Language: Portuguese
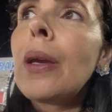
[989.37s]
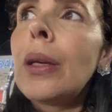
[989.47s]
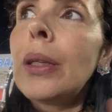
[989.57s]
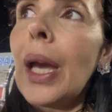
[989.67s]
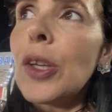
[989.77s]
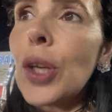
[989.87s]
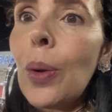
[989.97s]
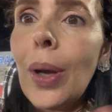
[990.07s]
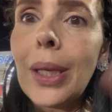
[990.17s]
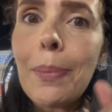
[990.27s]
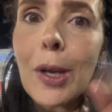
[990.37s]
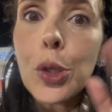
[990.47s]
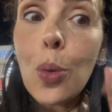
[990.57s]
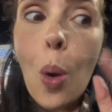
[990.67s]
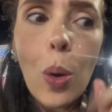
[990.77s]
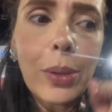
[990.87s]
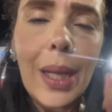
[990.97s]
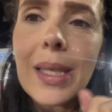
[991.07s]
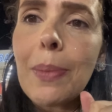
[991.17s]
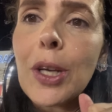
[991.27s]
E aí chegou aqui, machucou o
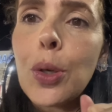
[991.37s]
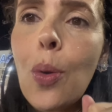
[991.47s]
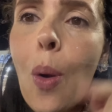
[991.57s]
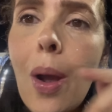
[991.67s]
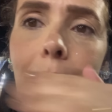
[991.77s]
tênis, machucou.